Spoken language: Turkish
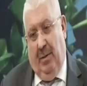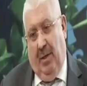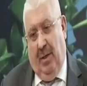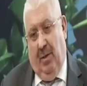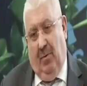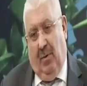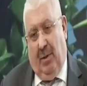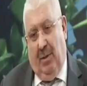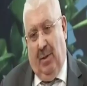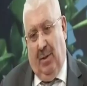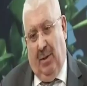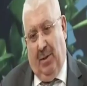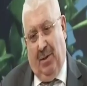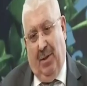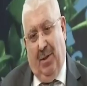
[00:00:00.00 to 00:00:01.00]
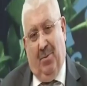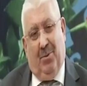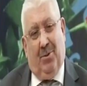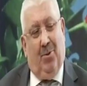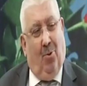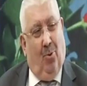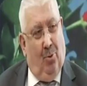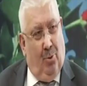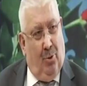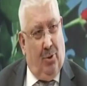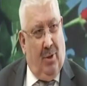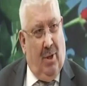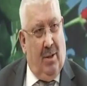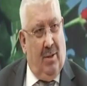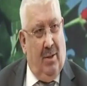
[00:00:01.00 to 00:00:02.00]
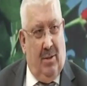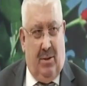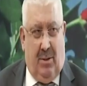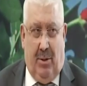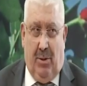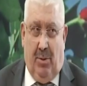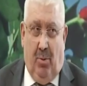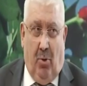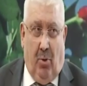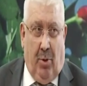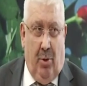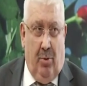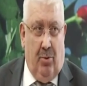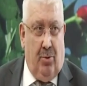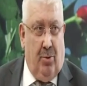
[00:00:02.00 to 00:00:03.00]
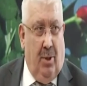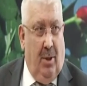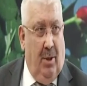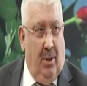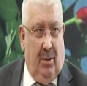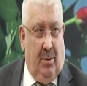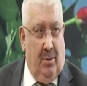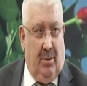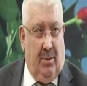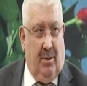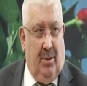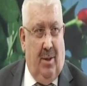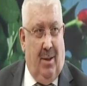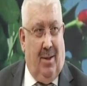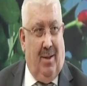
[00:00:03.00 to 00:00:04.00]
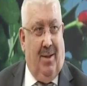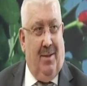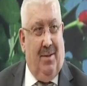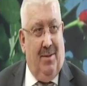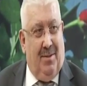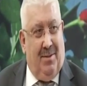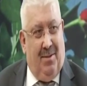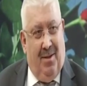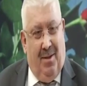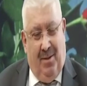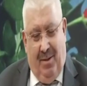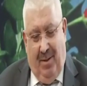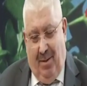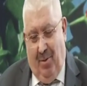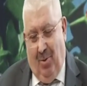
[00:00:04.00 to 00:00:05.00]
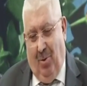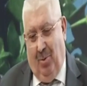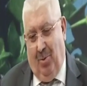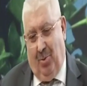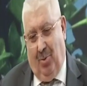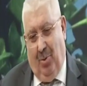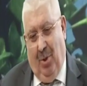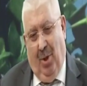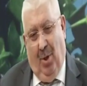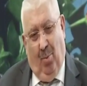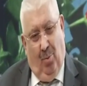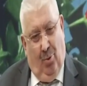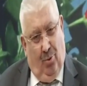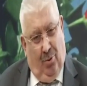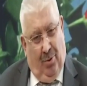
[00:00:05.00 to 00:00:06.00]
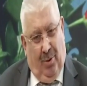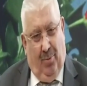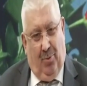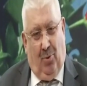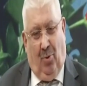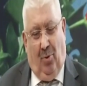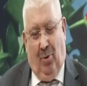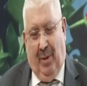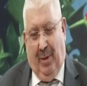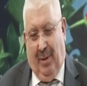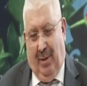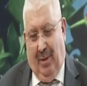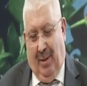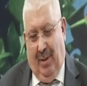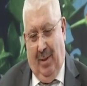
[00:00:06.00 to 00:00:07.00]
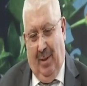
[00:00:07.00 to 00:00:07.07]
değerli vatandaşlarımız da olmuş zaten. Seçim yok henüz. Siz niye geldiniz diyenler de olmuş. Bu tip sorularla